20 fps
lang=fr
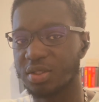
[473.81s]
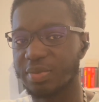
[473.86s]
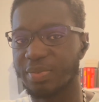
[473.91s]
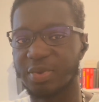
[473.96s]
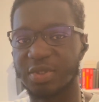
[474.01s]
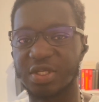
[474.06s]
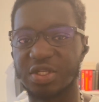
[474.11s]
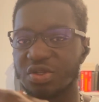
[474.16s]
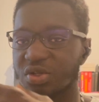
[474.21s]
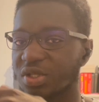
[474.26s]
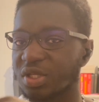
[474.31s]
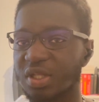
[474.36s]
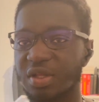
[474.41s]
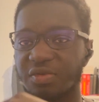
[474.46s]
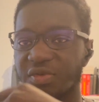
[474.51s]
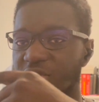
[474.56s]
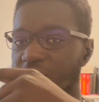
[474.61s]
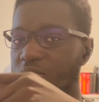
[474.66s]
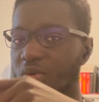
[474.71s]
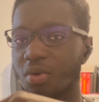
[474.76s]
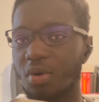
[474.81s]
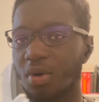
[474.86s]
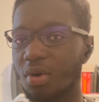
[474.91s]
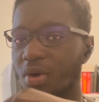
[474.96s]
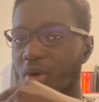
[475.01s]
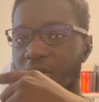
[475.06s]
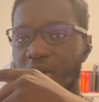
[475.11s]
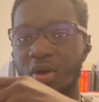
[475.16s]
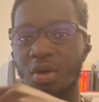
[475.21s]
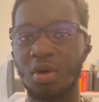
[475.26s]
c'est parce qu'ils sortaient des
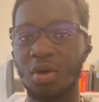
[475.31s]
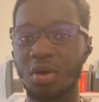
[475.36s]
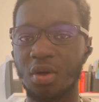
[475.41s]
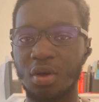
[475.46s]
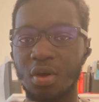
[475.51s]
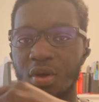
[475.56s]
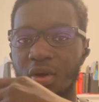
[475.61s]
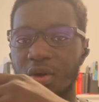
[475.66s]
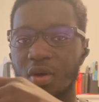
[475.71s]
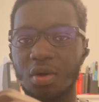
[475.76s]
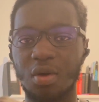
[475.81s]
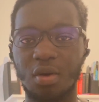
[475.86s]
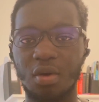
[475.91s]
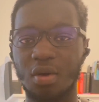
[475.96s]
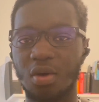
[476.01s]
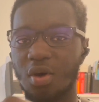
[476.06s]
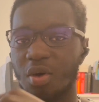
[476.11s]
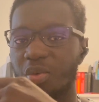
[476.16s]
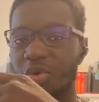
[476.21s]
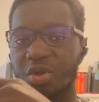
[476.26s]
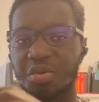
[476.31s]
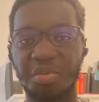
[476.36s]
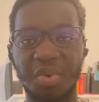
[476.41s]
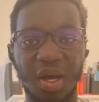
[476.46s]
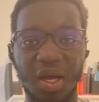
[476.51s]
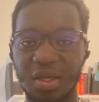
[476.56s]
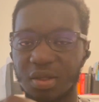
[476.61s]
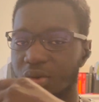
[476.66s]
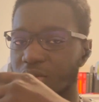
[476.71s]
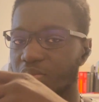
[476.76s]
vidéos en mode
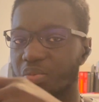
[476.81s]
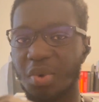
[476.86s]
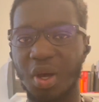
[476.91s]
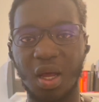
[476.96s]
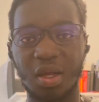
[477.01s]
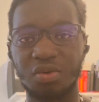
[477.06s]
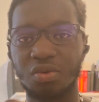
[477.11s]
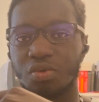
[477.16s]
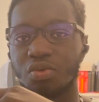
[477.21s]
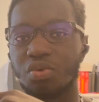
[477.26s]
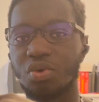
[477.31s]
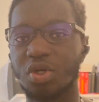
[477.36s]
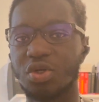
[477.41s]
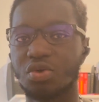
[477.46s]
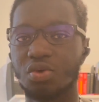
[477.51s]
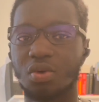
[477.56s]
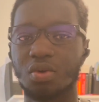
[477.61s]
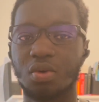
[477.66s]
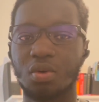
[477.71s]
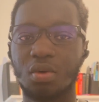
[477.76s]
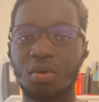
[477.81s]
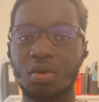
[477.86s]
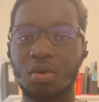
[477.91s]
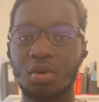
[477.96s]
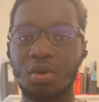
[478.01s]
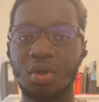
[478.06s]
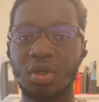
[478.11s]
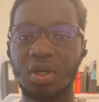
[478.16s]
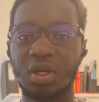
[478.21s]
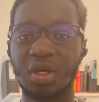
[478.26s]
marathon tous les jours.
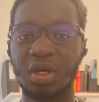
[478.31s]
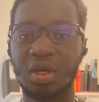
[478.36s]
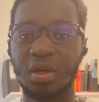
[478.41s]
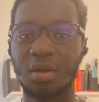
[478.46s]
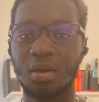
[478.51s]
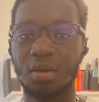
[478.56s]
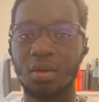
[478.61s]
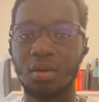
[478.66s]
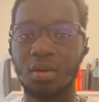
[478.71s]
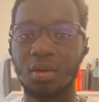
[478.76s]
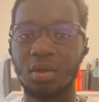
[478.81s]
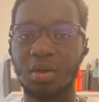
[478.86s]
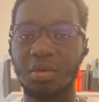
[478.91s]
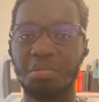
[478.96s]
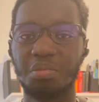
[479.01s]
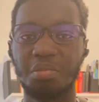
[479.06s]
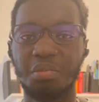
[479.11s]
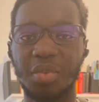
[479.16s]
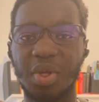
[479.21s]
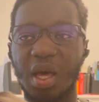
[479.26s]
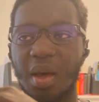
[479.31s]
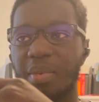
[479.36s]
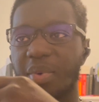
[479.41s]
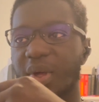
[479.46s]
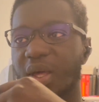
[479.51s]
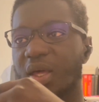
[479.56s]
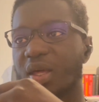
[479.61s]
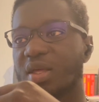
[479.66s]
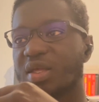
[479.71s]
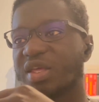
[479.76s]
Mais
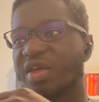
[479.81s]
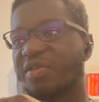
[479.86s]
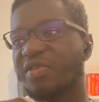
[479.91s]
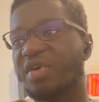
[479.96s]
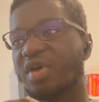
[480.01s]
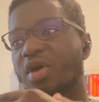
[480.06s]
après, il y avait